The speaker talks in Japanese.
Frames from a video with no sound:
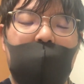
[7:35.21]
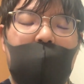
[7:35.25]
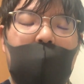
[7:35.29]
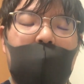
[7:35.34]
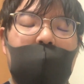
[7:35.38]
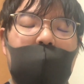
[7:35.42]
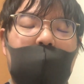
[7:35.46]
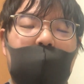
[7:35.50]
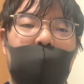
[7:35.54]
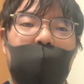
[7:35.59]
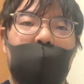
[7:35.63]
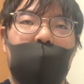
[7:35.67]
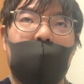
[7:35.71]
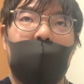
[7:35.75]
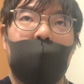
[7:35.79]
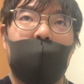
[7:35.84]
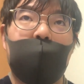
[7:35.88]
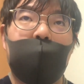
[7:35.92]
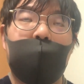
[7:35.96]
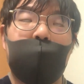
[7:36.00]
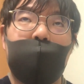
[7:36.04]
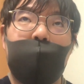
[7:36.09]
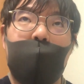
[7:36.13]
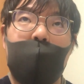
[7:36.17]
あるいはこう、
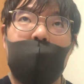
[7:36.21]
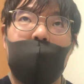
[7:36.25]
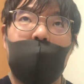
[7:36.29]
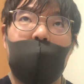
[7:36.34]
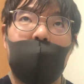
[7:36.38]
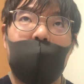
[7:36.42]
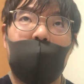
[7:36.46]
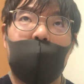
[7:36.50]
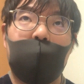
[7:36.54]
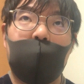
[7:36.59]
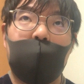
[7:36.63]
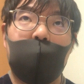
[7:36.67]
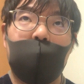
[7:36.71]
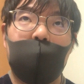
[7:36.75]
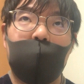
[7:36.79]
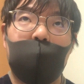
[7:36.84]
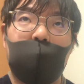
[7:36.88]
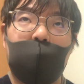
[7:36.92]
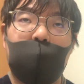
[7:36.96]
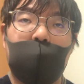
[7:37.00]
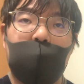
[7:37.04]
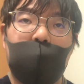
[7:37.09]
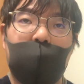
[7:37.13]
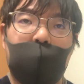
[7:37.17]
勉強法
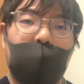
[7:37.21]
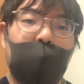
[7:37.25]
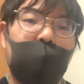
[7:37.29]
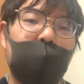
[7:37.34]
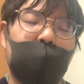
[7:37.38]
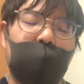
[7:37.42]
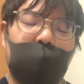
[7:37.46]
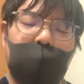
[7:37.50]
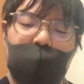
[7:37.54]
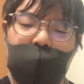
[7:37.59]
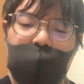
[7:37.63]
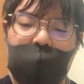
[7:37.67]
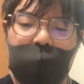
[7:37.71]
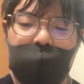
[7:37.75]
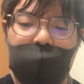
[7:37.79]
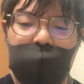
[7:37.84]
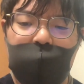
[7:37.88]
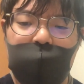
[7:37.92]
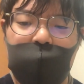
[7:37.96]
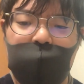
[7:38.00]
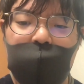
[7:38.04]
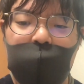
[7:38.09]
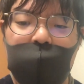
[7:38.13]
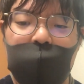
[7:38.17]
の本を書
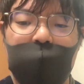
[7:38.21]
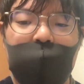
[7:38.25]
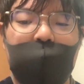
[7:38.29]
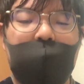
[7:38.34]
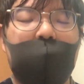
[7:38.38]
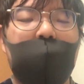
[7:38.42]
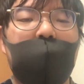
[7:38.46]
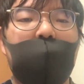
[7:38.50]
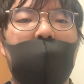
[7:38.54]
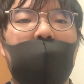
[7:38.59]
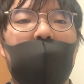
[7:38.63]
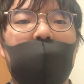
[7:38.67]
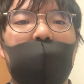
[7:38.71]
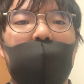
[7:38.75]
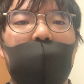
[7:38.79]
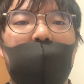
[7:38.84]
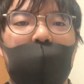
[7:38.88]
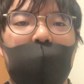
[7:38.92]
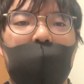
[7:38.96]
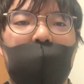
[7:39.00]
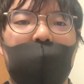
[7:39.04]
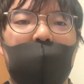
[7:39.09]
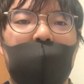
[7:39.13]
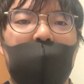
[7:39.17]
くっていうこと
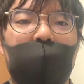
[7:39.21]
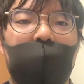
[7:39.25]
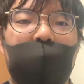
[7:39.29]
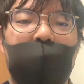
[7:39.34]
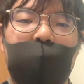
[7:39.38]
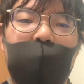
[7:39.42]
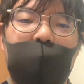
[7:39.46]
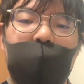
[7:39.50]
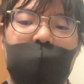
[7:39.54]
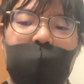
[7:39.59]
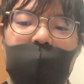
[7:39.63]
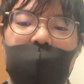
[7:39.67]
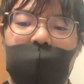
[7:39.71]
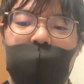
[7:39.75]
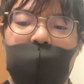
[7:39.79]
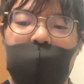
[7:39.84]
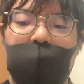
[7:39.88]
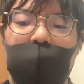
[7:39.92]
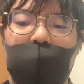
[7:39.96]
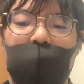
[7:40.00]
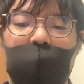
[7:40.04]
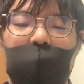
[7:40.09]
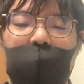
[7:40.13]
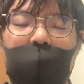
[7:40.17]
を想定す
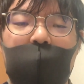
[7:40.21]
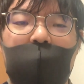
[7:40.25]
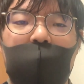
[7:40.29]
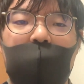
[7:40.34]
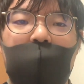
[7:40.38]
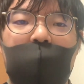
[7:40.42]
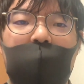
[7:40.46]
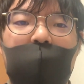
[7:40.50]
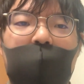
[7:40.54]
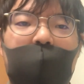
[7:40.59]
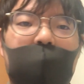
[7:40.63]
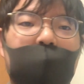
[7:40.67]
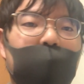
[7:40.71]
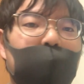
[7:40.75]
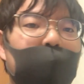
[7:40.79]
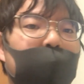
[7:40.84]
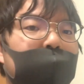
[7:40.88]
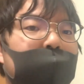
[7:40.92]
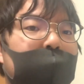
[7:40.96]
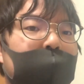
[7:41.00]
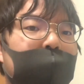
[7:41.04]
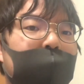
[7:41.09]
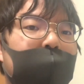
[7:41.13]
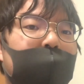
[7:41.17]
るとね、あの、
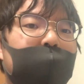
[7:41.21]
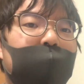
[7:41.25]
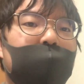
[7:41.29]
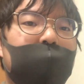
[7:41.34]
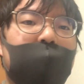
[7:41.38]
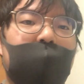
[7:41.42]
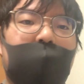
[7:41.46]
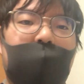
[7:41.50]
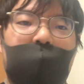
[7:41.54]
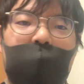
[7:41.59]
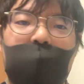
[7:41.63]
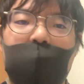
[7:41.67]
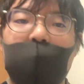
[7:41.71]
うまくいくんじゃない